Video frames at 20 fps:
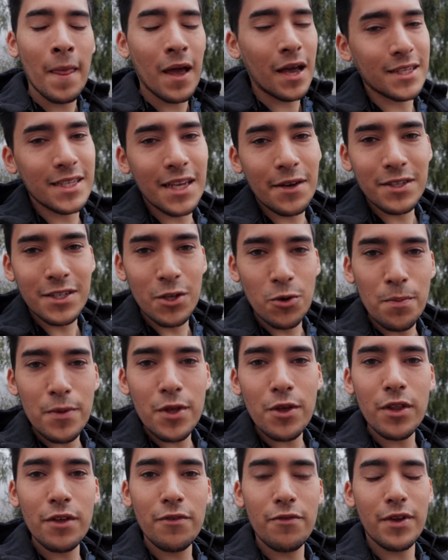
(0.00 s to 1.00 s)
así que va a ser un
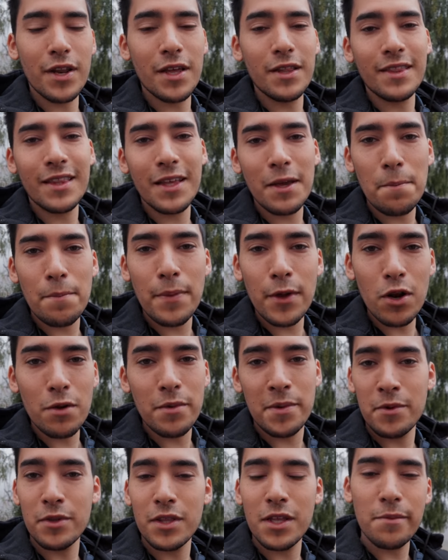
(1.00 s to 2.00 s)
video diferente, pero
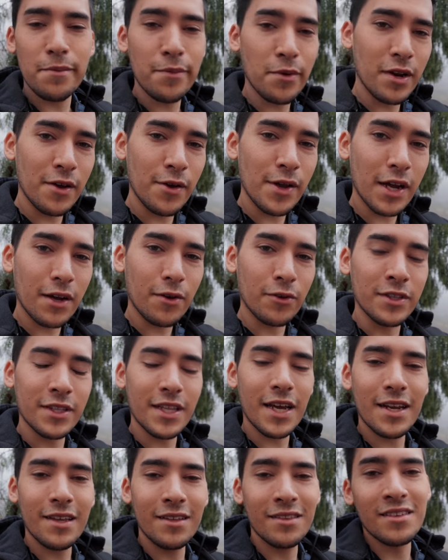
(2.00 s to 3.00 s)
al mismo tiempo les voy a
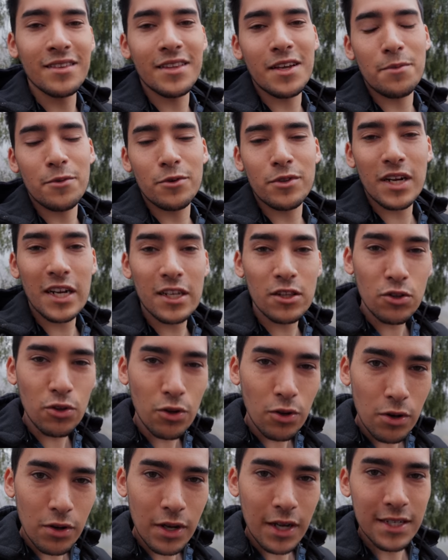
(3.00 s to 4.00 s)
contar, e intentar mostrar
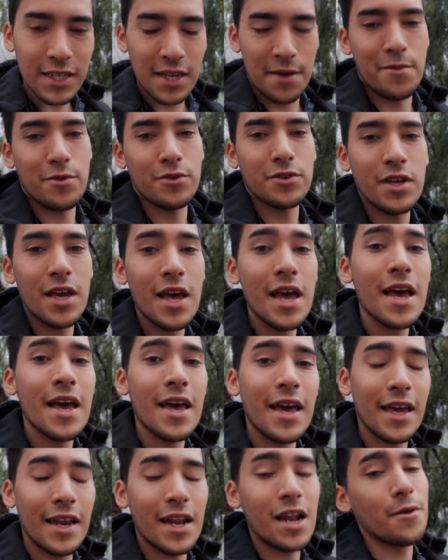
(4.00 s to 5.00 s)
todo lo que hacemos
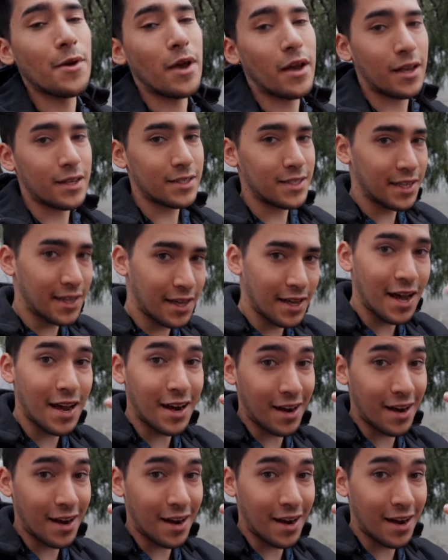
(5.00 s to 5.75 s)
en el así que